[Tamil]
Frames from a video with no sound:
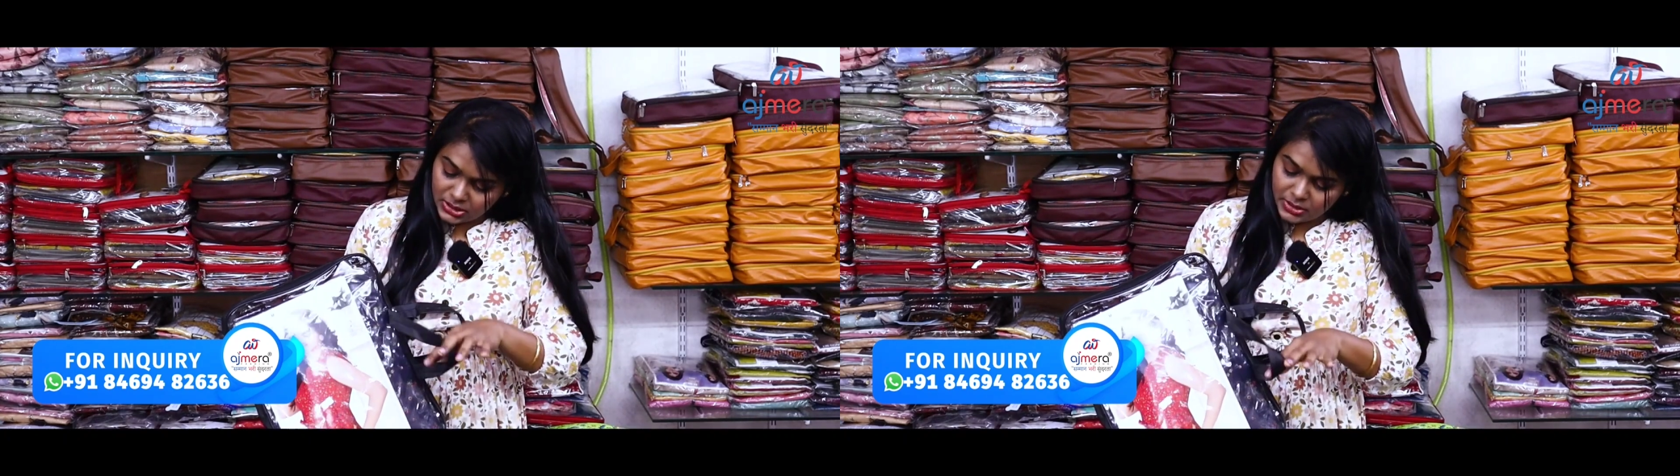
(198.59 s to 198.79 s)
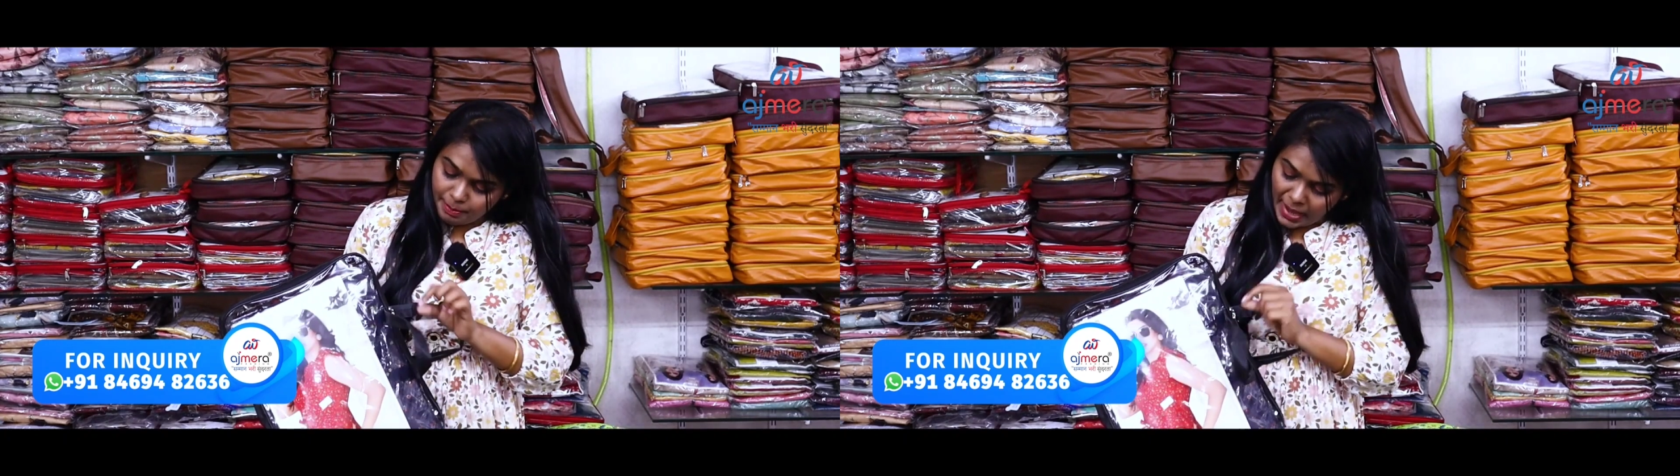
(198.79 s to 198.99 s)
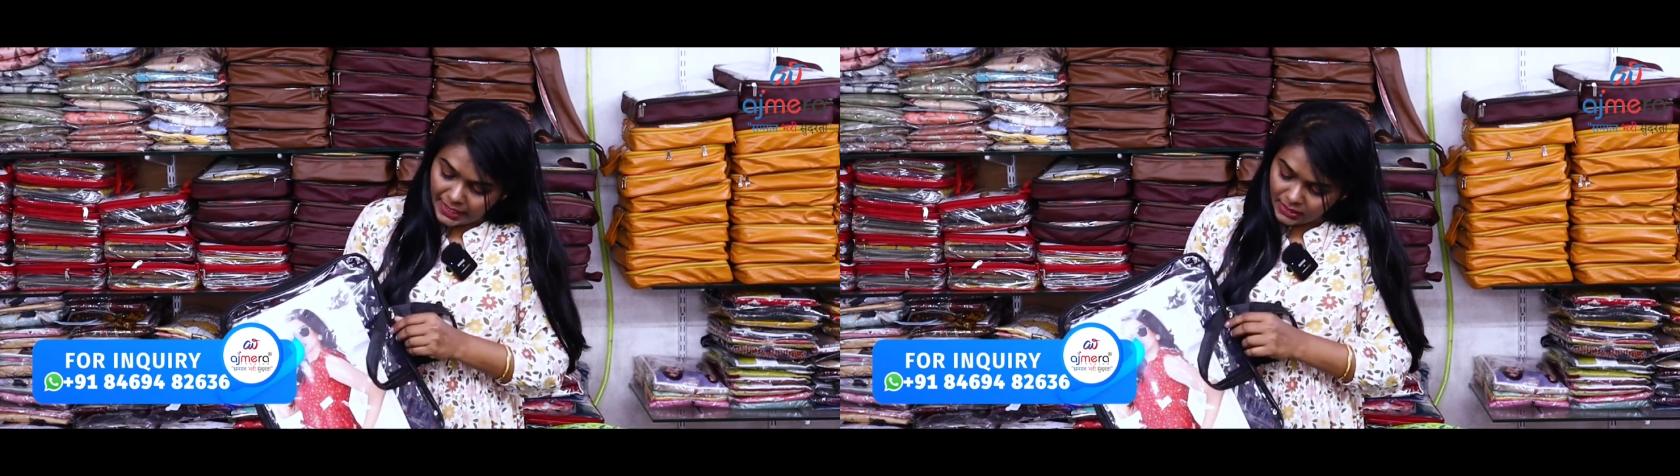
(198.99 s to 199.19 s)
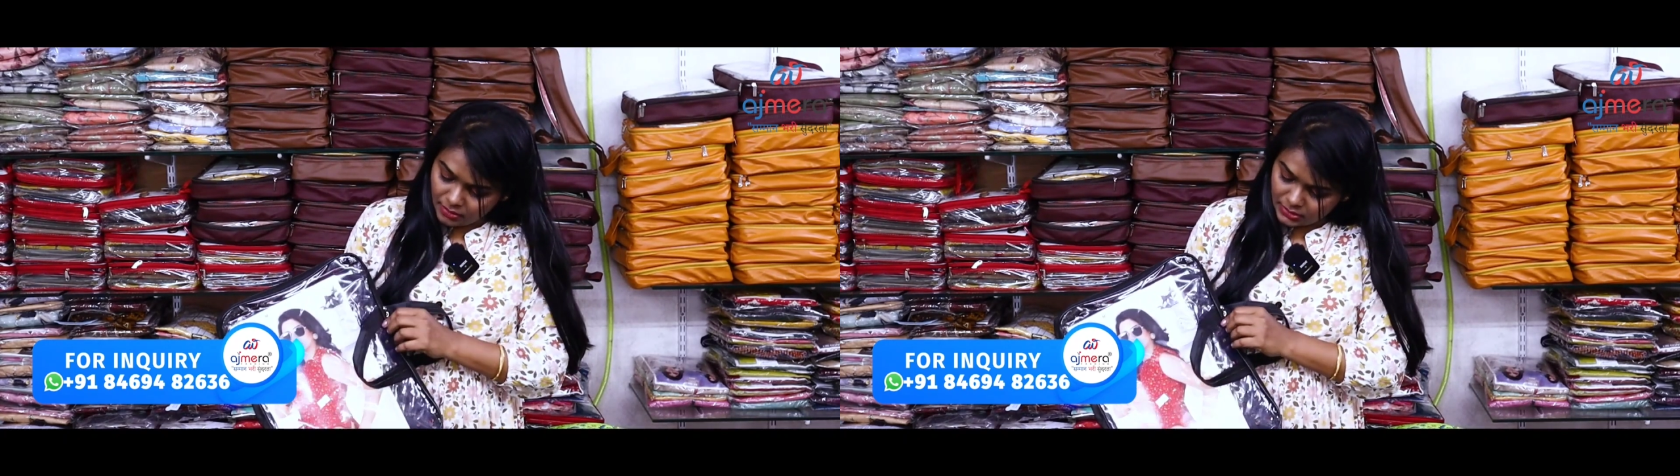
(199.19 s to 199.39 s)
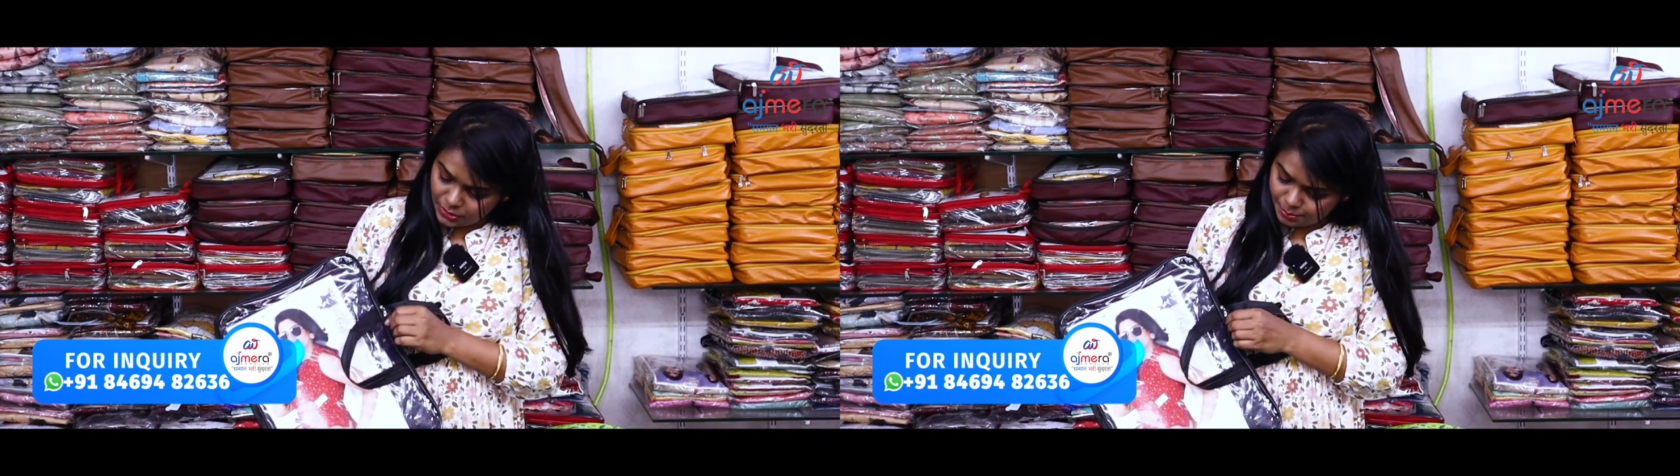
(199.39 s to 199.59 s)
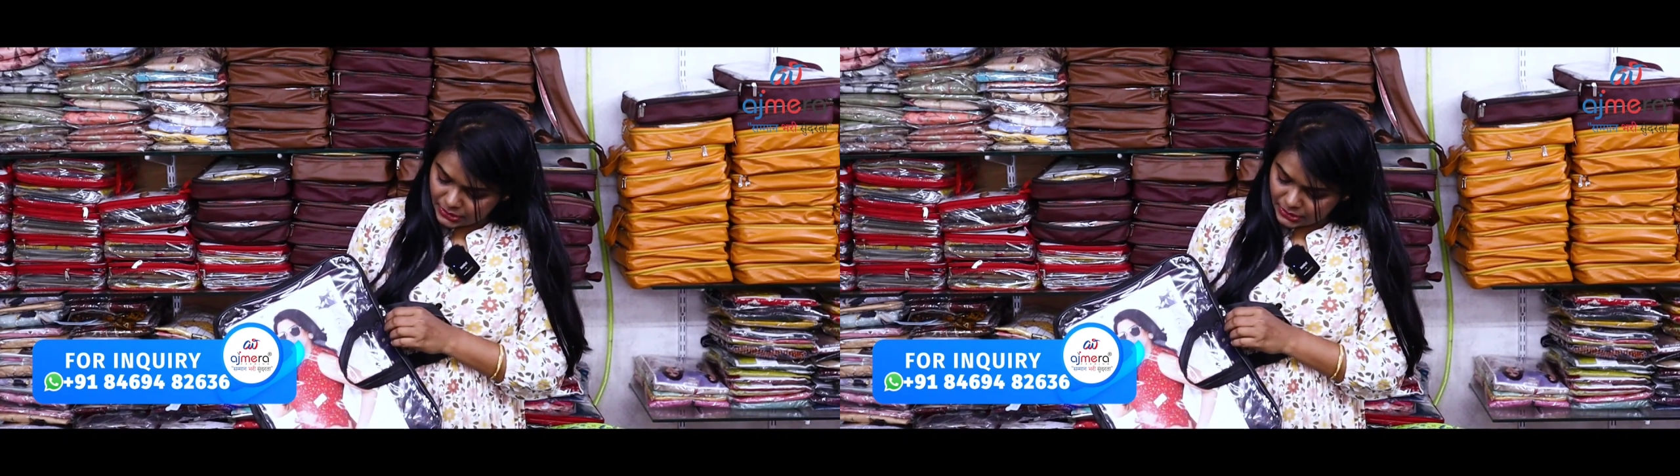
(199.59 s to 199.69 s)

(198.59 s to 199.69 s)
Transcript: இந்த பேக்கில் வந்து